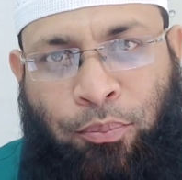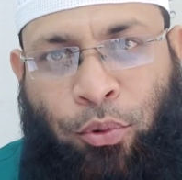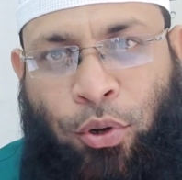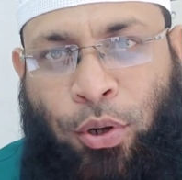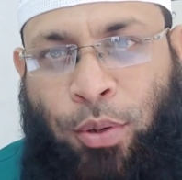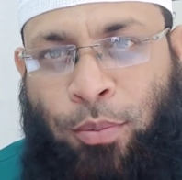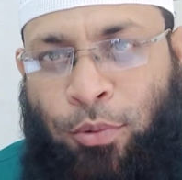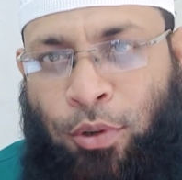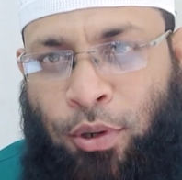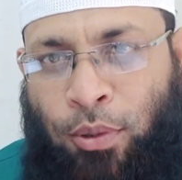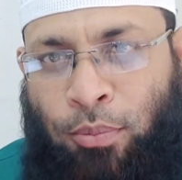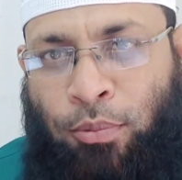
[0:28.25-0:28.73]

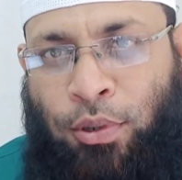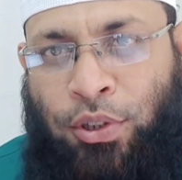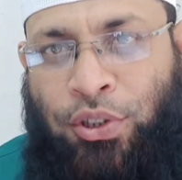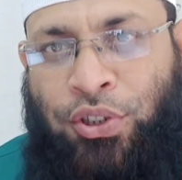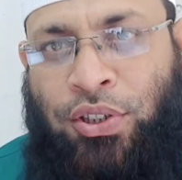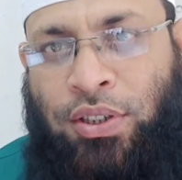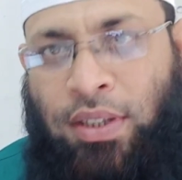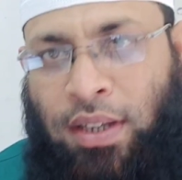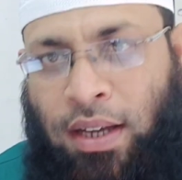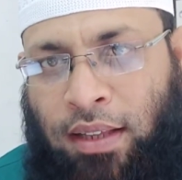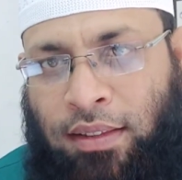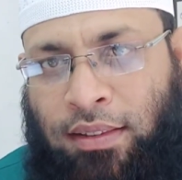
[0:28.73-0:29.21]
পরম নম্বর
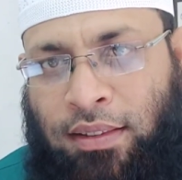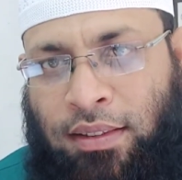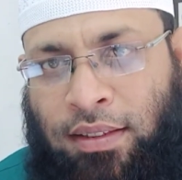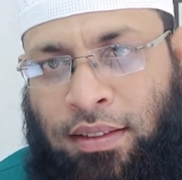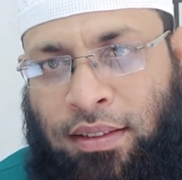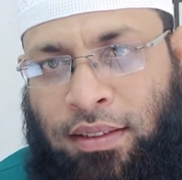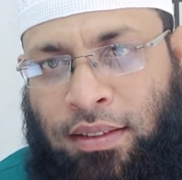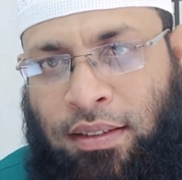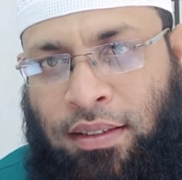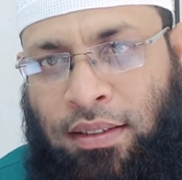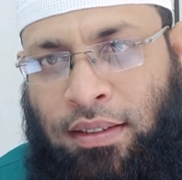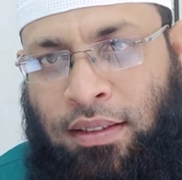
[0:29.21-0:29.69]
সাত
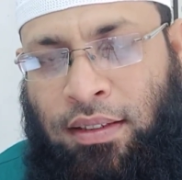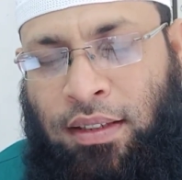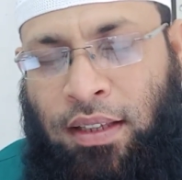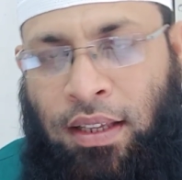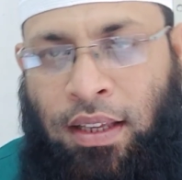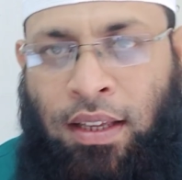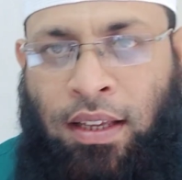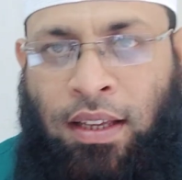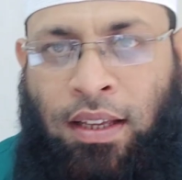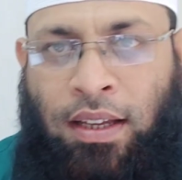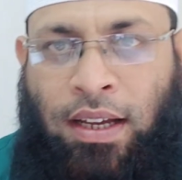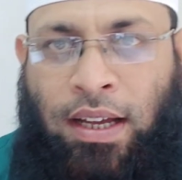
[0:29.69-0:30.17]

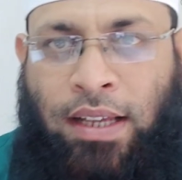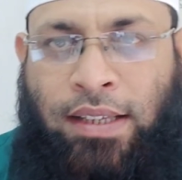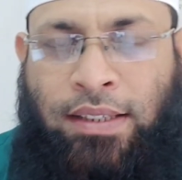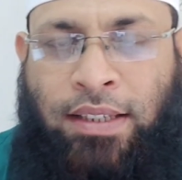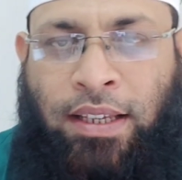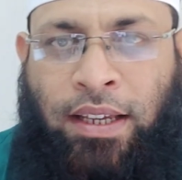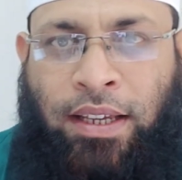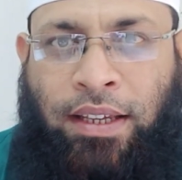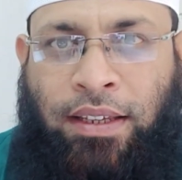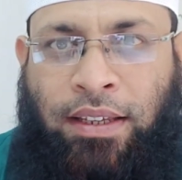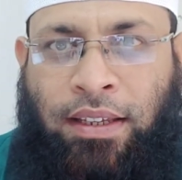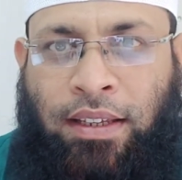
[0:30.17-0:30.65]

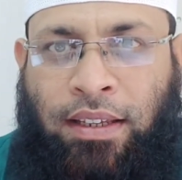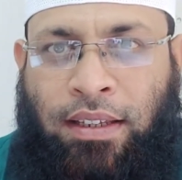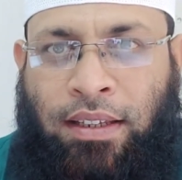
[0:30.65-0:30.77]
আজকে